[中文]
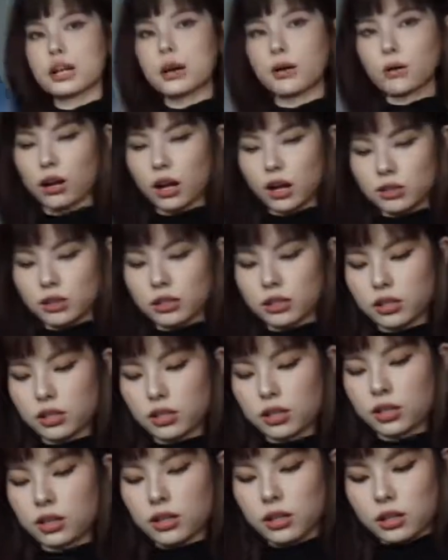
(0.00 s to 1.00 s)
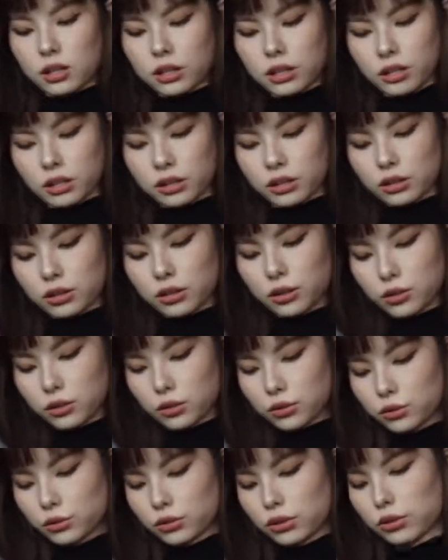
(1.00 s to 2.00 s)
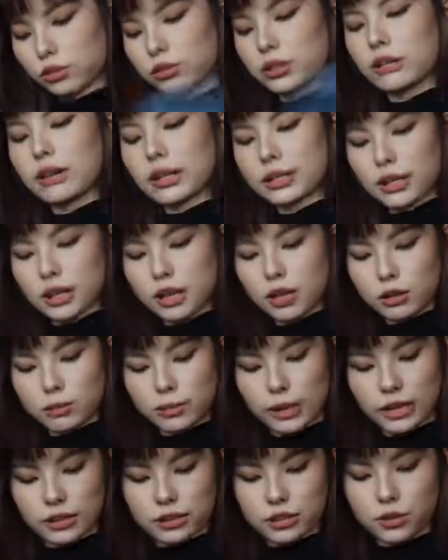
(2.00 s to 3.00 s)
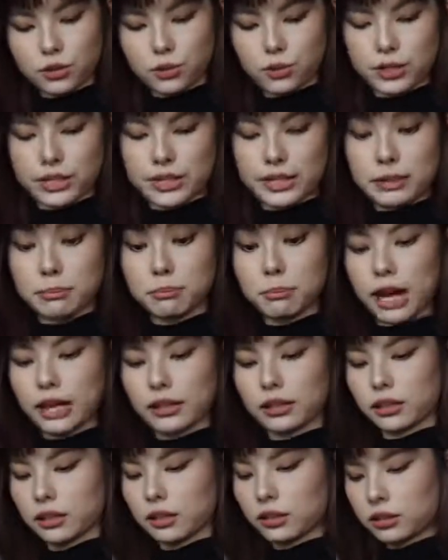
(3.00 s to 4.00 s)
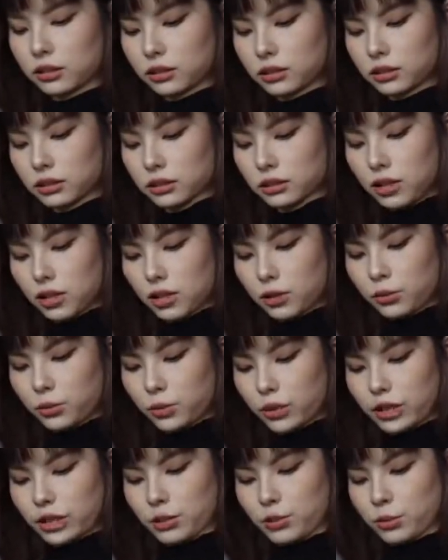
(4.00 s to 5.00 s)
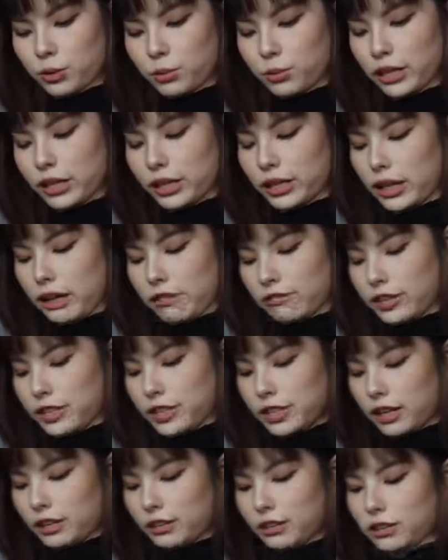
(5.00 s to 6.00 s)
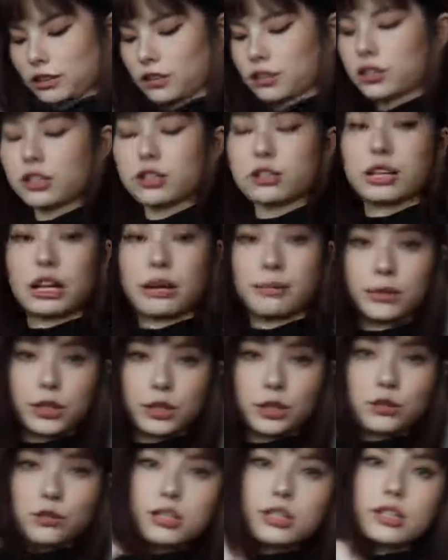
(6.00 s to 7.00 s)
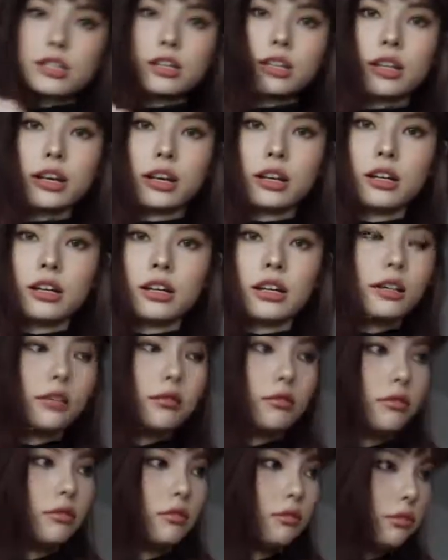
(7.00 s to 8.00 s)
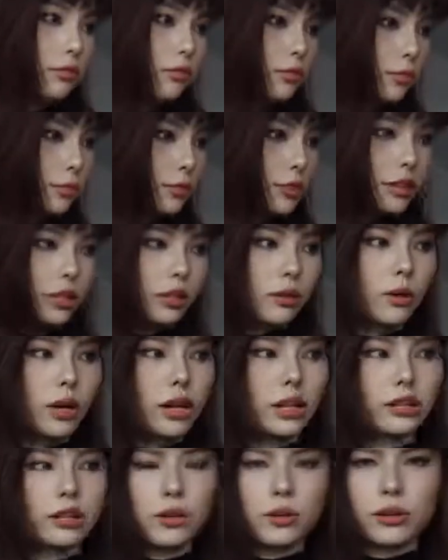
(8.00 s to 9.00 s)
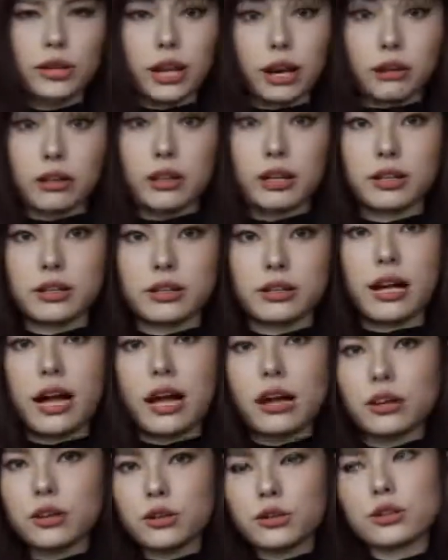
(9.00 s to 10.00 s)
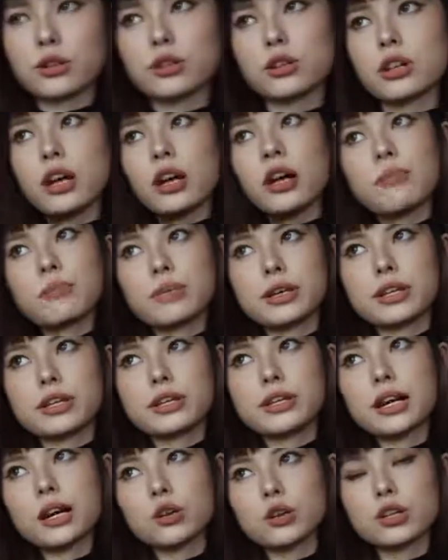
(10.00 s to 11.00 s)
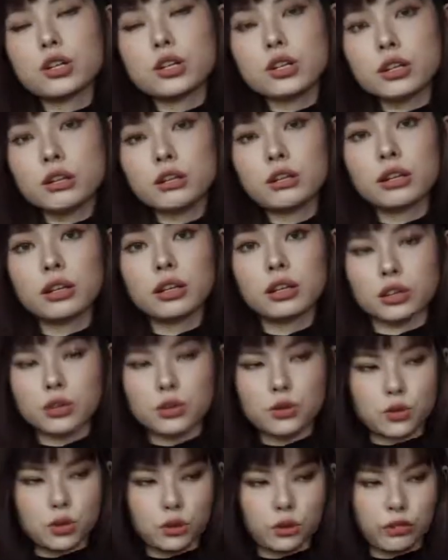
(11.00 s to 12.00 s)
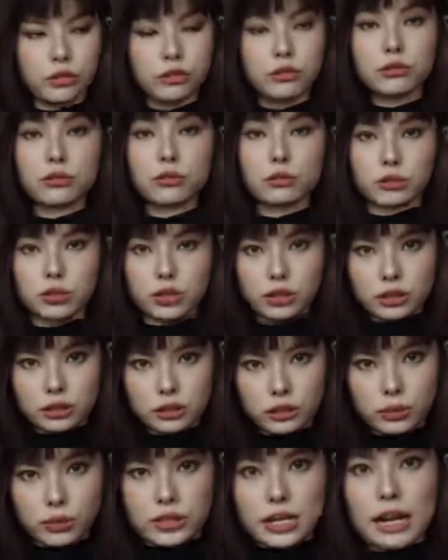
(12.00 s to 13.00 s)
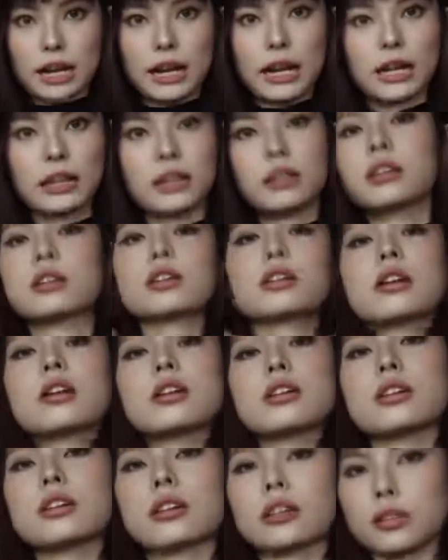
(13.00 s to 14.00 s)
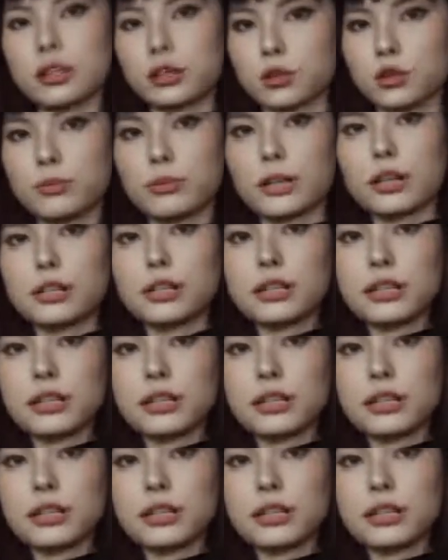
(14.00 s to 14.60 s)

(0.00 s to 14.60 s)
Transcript: 下我刚刚那个，嗯，优衣库的牛仔外套吧，这也是我新买的，对，也是准备给大家分享的。这也是他们的 U 系列，嗯，这款呢有两个颜色，还有一个是比较深的那种复古的牛仔蓝，这个呢就比较